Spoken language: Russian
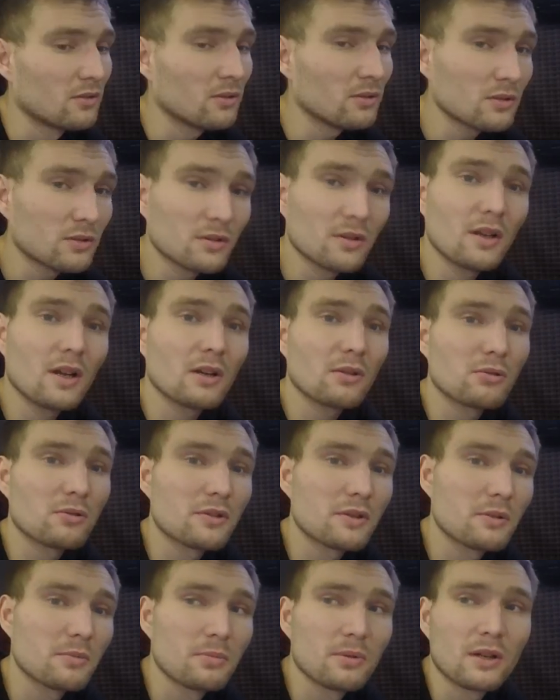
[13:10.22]
Вот так
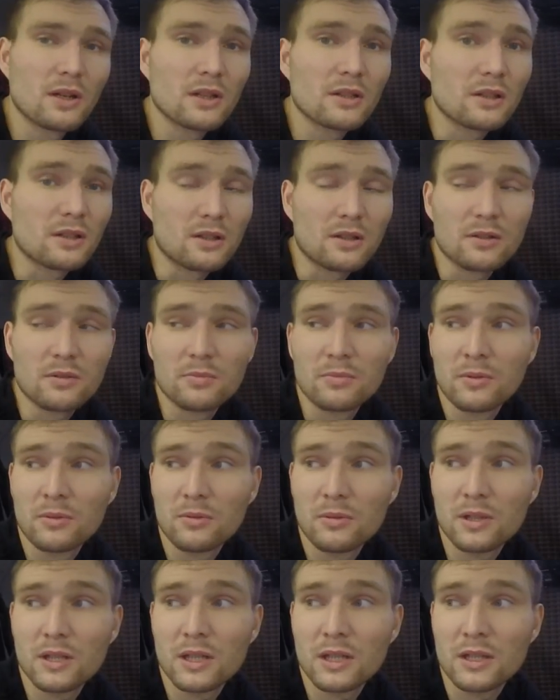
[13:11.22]
вот, ребята,
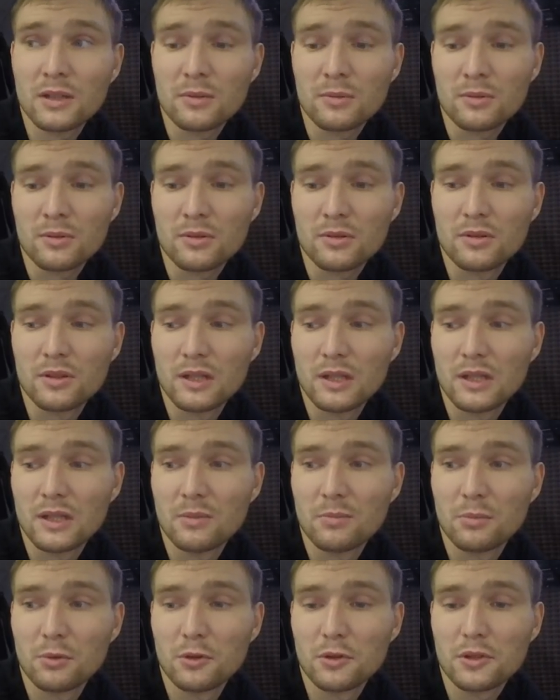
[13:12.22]
бывает. Вот,
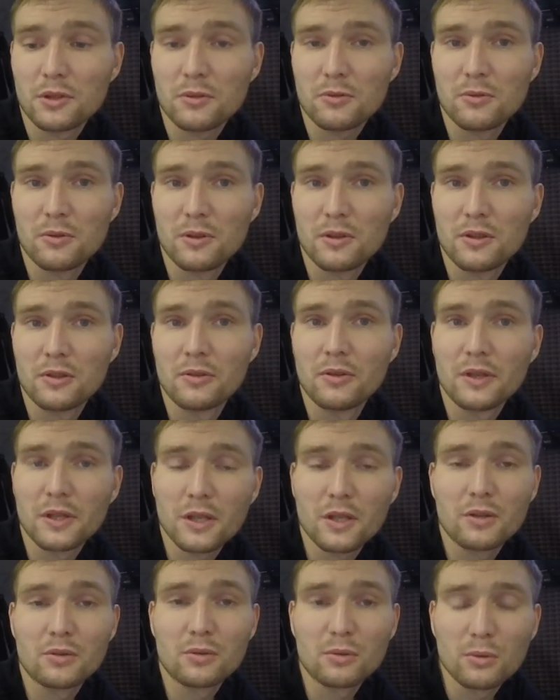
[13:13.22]
дальнобой такой
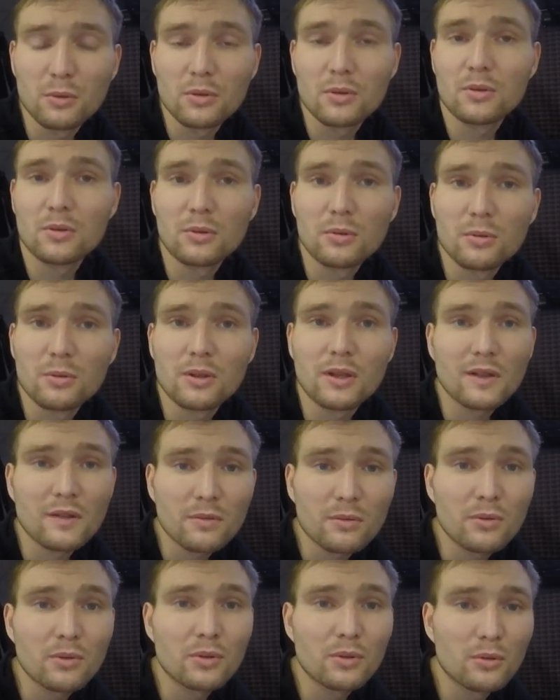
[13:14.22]
нелегкий труд-то у
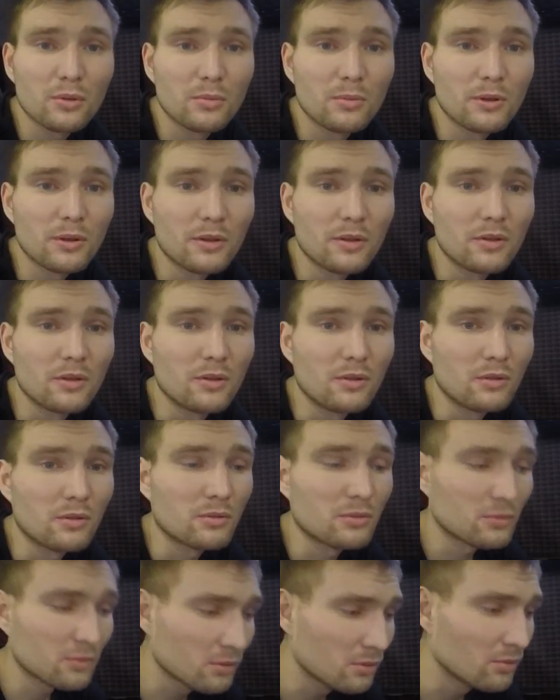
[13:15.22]
нас. Вы вот
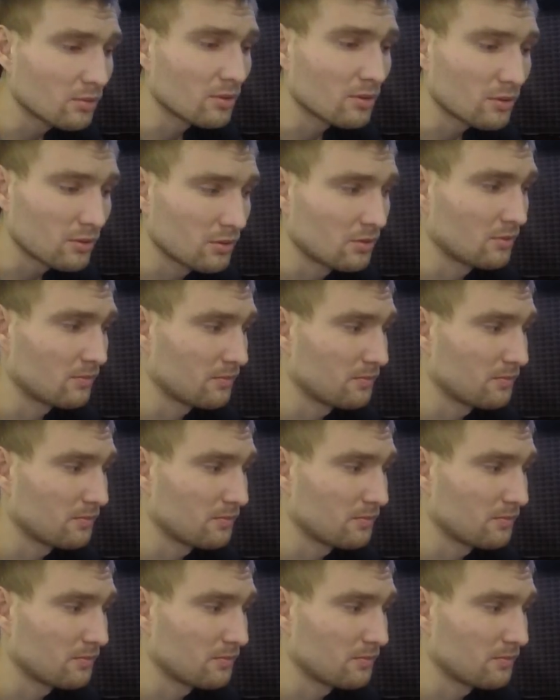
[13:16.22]
думайте, кто вот